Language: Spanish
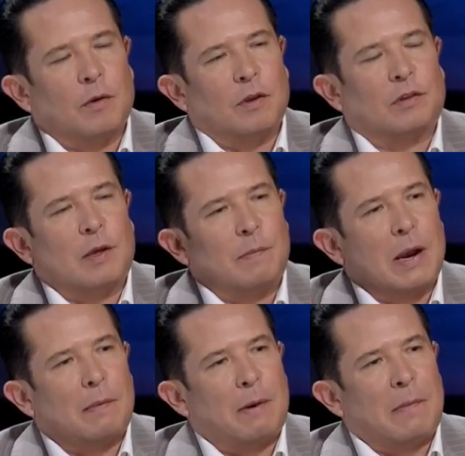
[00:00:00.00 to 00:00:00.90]

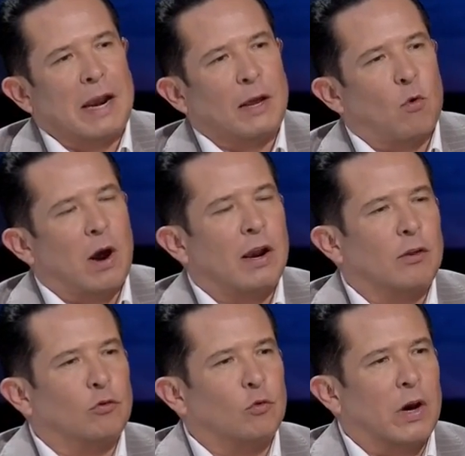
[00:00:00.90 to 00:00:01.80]
sembraba marihuana
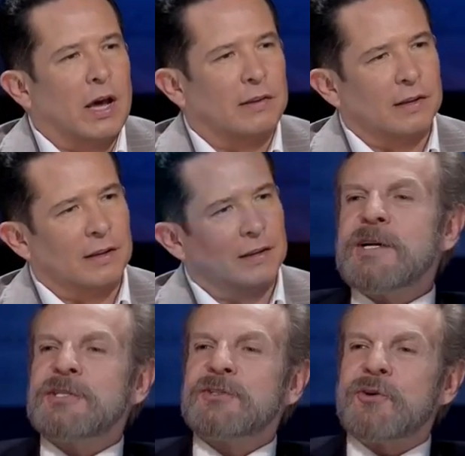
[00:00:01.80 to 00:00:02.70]
en su casa. Eso es
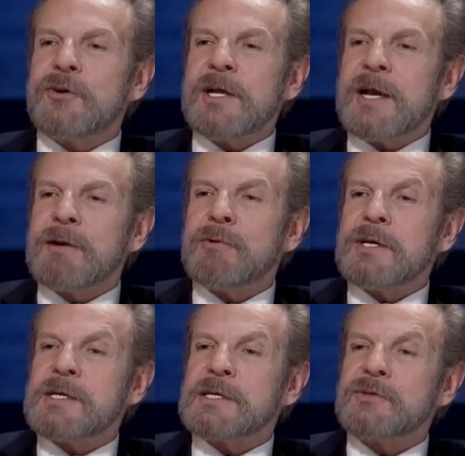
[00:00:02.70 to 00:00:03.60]
historia que,
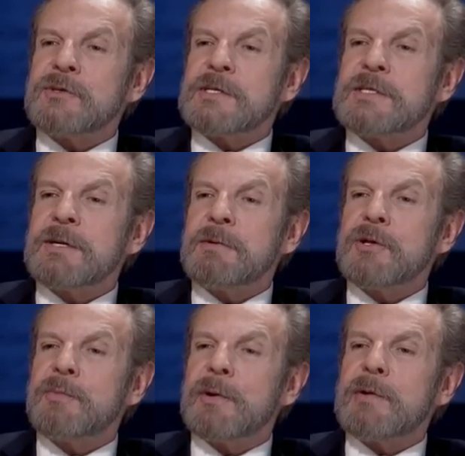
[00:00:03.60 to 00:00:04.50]
voy, que estoy
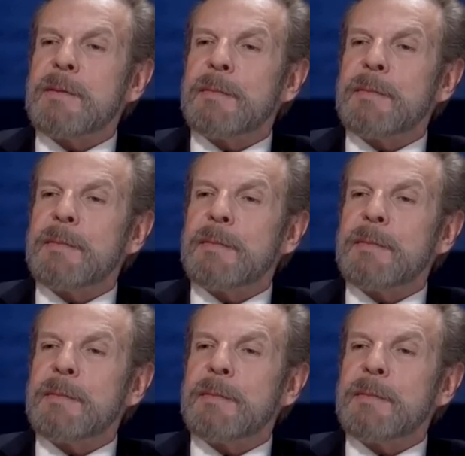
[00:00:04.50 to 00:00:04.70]
escribiendo por una